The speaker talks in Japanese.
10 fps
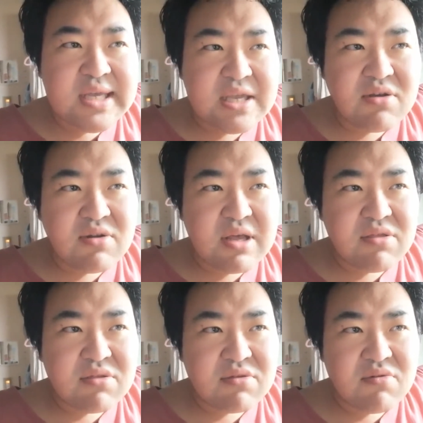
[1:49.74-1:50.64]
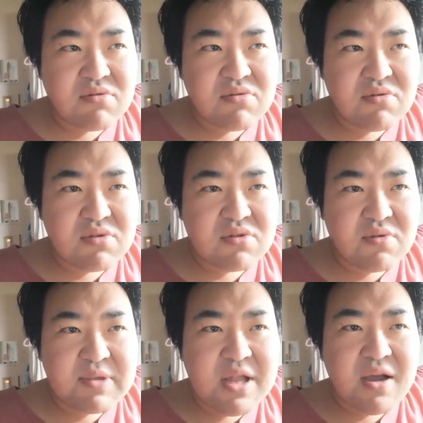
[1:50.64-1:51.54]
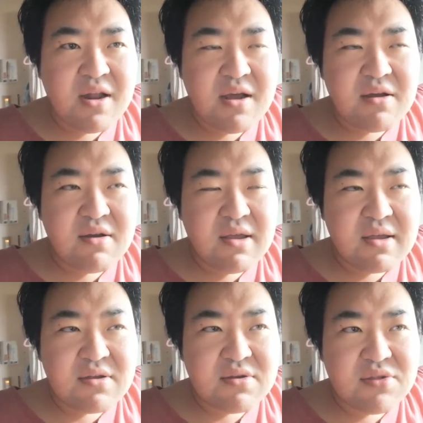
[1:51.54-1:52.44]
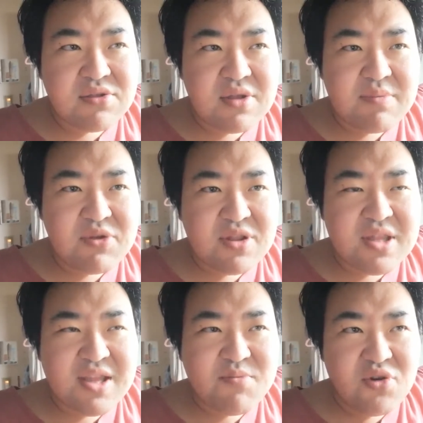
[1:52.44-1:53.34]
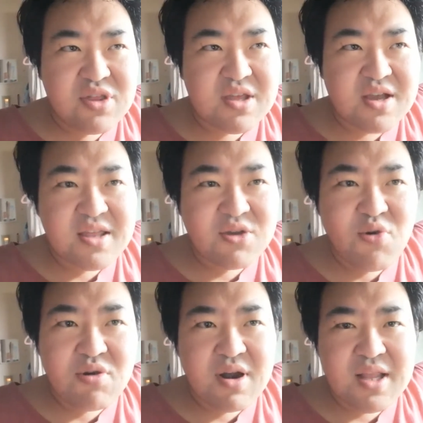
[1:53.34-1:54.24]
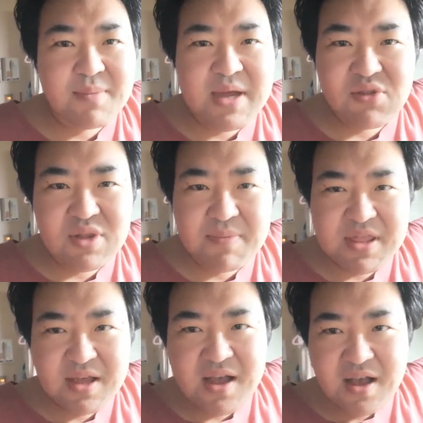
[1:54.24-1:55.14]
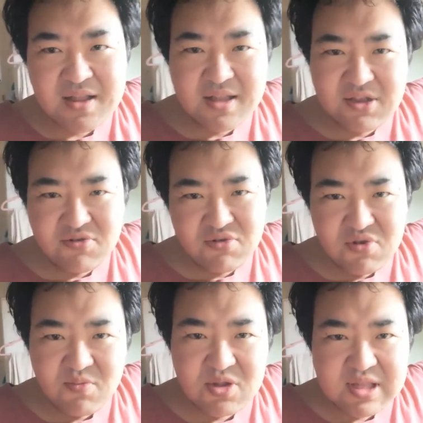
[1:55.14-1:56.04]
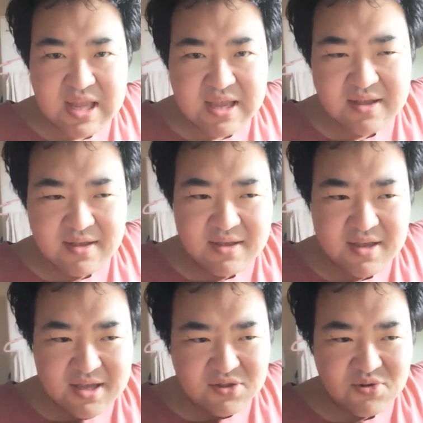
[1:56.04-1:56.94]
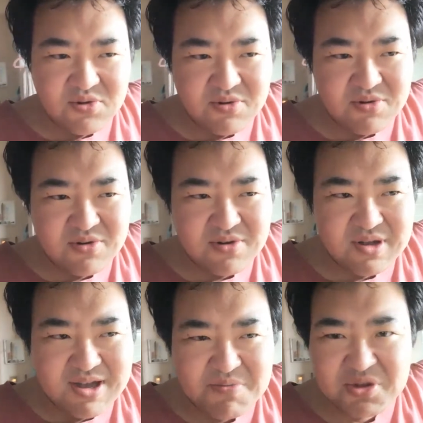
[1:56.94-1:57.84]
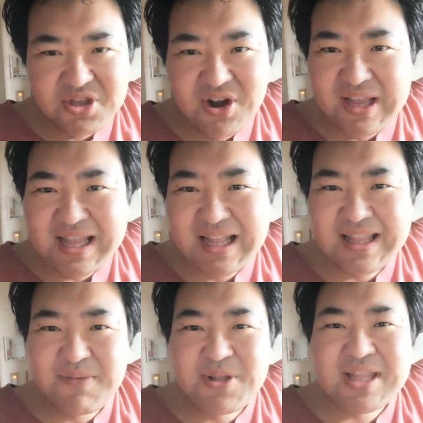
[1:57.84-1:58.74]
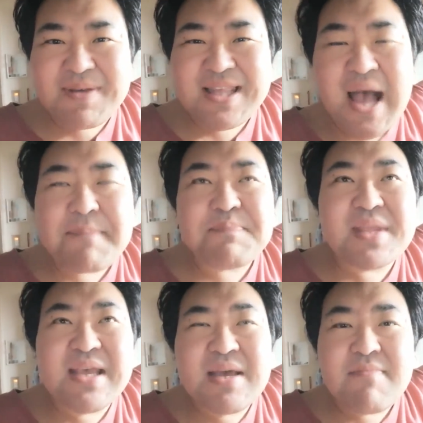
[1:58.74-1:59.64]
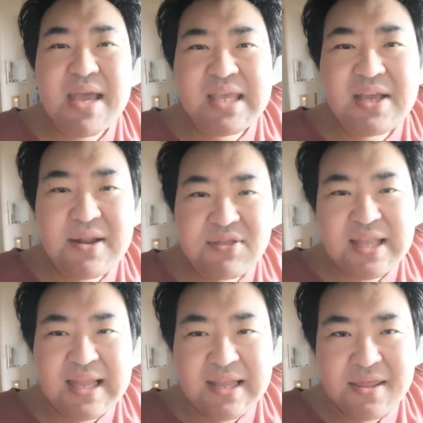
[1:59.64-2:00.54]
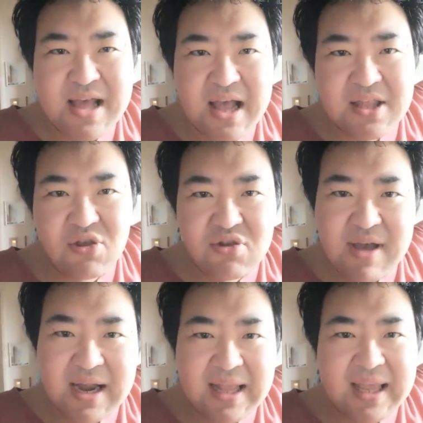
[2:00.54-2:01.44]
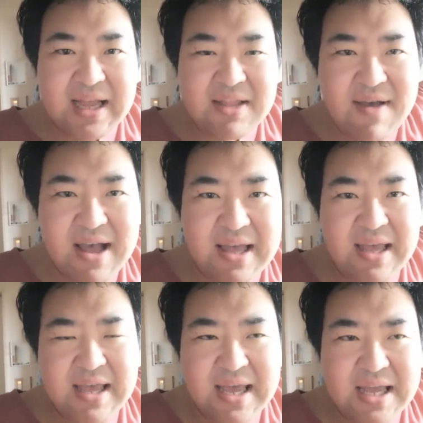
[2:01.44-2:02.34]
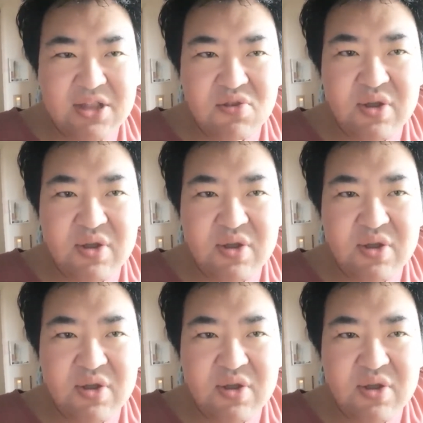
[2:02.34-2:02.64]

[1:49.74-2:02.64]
イングレスをちょっと見ながら、XM ってもしかしてこっから名前取ってませんかなんていうことを思って、えっと、あ、面白いなんて思ってました。まあ、イングレスって何ですかってよくわからない方は、えっ